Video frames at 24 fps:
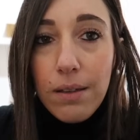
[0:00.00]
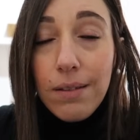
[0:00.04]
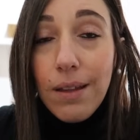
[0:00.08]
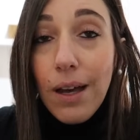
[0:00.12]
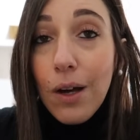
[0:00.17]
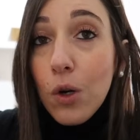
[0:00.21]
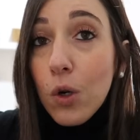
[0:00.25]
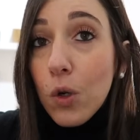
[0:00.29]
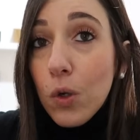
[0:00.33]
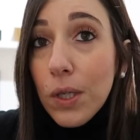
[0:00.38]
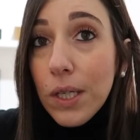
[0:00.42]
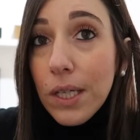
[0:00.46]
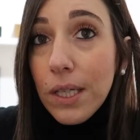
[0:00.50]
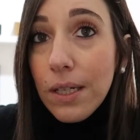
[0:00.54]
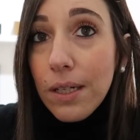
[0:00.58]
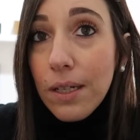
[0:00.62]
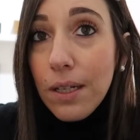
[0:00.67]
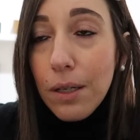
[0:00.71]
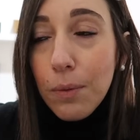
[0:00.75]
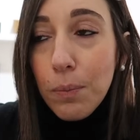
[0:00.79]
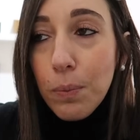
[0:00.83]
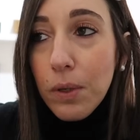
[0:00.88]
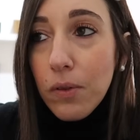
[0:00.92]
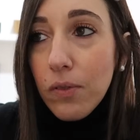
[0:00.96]
da
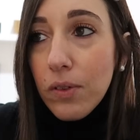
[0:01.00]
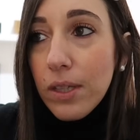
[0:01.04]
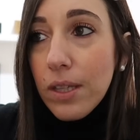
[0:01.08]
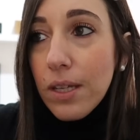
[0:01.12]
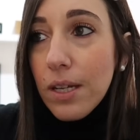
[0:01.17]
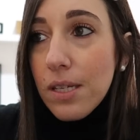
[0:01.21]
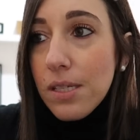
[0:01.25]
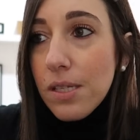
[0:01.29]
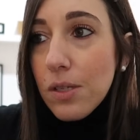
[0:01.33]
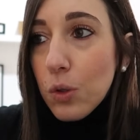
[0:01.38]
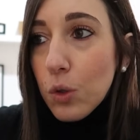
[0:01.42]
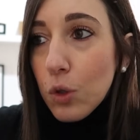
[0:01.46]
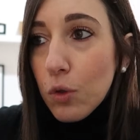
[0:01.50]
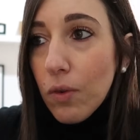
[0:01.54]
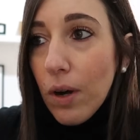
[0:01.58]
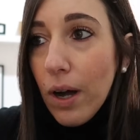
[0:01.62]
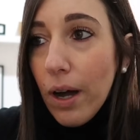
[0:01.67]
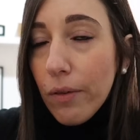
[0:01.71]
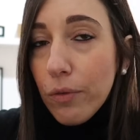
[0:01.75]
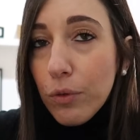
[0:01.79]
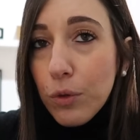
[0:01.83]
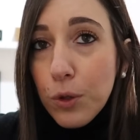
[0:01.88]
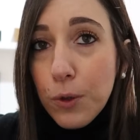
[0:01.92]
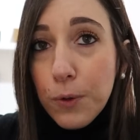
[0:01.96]
Coin per vedere se
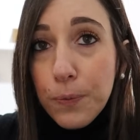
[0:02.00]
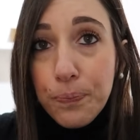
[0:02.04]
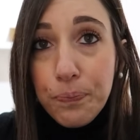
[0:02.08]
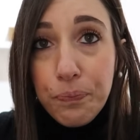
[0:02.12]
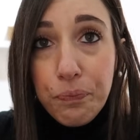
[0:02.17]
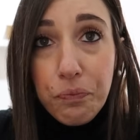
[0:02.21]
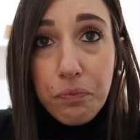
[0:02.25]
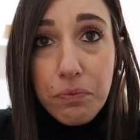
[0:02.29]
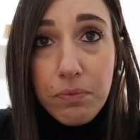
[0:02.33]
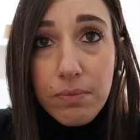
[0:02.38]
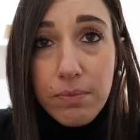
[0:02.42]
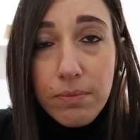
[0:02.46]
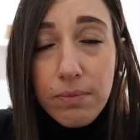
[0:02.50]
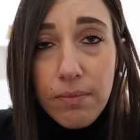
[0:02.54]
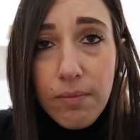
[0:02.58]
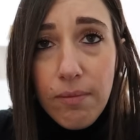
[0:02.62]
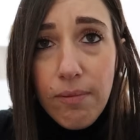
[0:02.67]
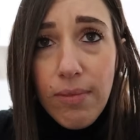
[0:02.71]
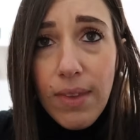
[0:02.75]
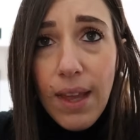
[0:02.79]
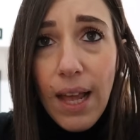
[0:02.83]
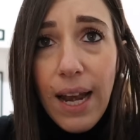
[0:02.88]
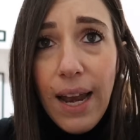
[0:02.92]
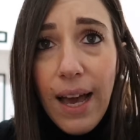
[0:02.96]
trovavo
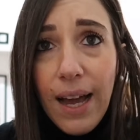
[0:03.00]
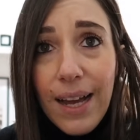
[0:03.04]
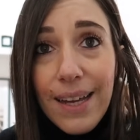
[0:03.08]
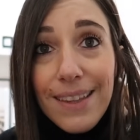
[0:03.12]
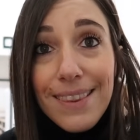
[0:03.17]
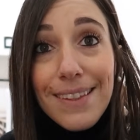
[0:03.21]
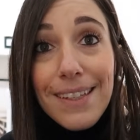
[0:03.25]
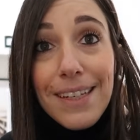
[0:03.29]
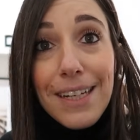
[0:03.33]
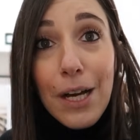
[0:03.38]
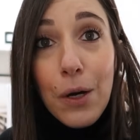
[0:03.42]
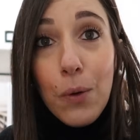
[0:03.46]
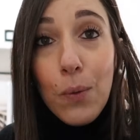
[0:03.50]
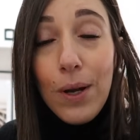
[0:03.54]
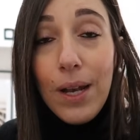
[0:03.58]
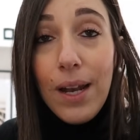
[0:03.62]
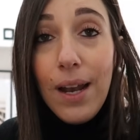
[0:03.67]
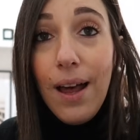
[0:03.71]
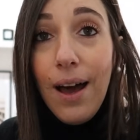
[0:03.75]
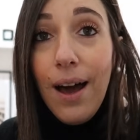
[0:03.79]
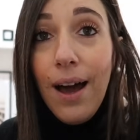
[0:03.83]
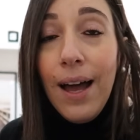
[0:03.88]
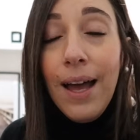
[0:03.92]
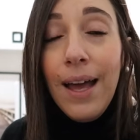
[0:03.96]
la candela
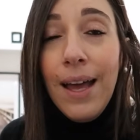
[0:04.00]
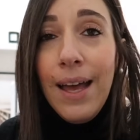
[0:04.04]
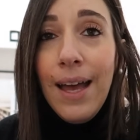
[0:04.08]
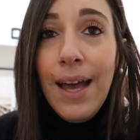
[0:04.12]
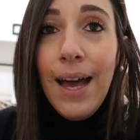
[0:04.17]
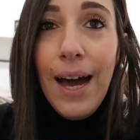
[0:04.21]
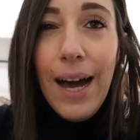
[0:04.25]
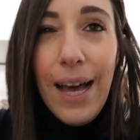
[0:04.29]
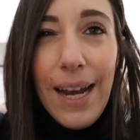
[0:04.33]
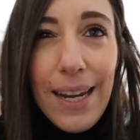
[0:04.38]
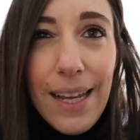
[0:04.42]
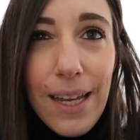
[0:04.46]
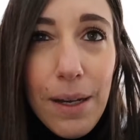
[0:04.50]
quella al